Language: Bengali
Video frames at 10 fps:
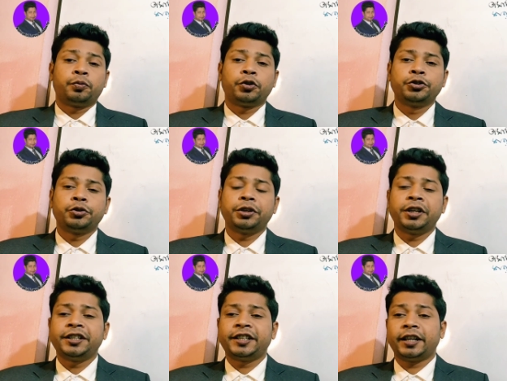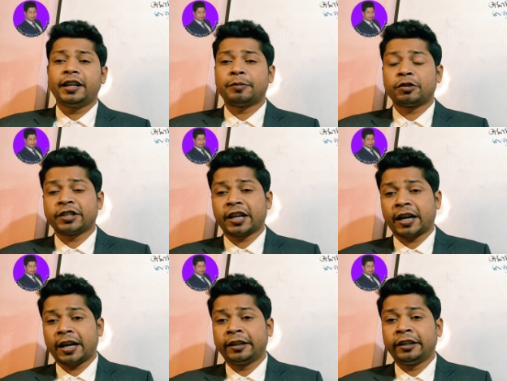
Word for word: প্রস্তুতি নিচ্ছেন এবং যারা